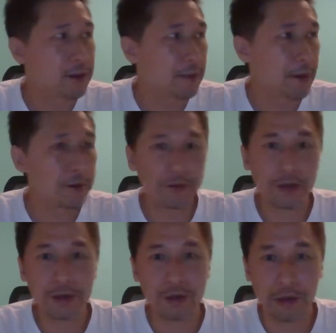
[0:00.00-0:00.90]
那 Pension
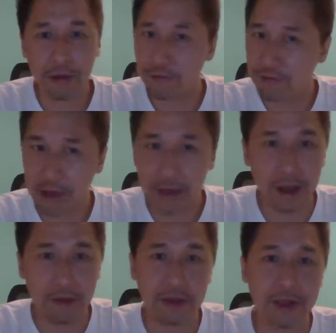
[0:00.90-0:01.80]
Fund 是一个非
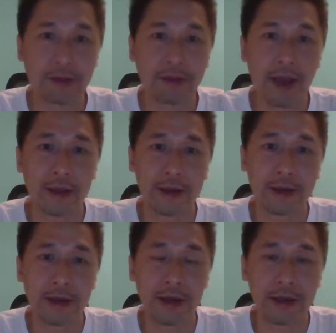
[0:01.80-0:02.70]
常非常大的
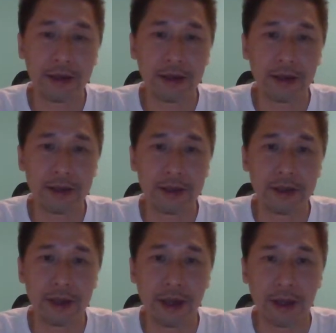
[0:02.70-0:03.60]
一个一个基
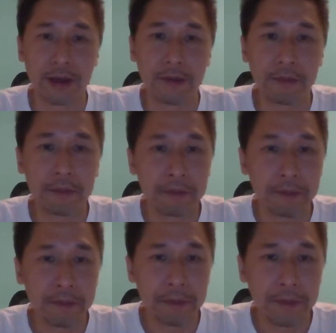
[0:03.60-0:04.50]
金来的，
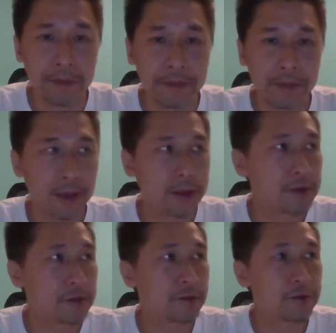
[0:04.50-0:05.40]
那也
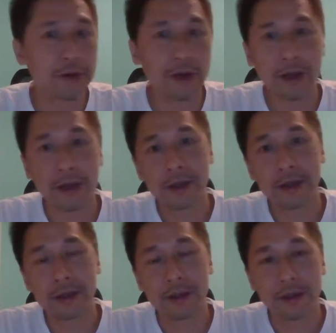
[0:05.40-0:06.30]
就说呢，
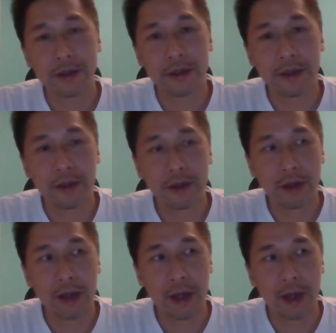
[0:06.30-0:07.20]

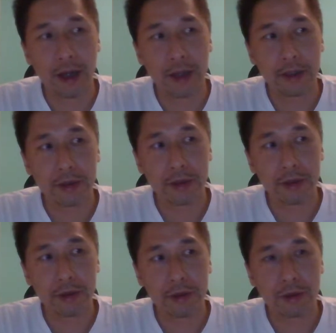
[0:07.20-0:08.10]
啊，
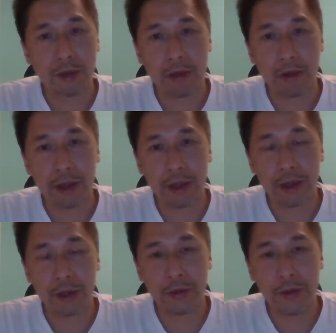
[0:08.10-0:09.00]
到了
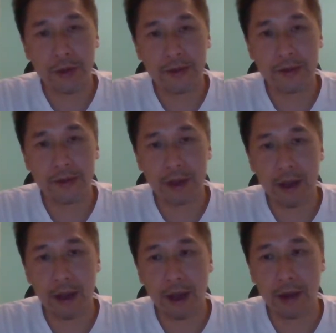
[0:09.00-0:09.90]
六月四
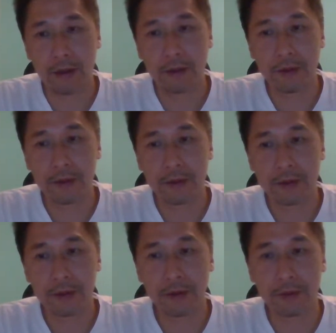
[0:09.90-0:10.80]
号，
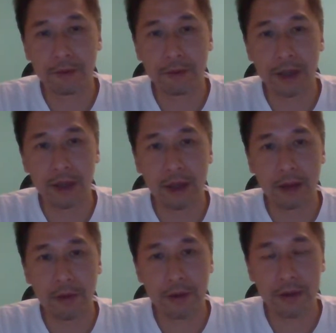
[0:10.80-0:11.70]
就明年
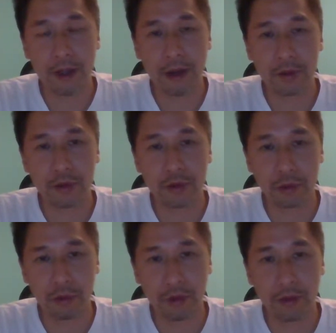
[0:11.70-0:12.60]
六月四号，
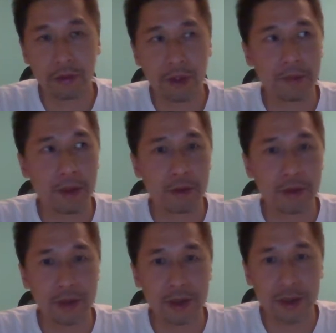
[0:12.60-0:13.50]
所有的美国
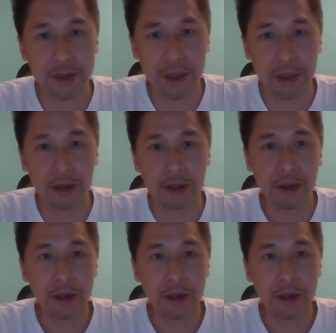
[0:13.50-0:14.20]
基金。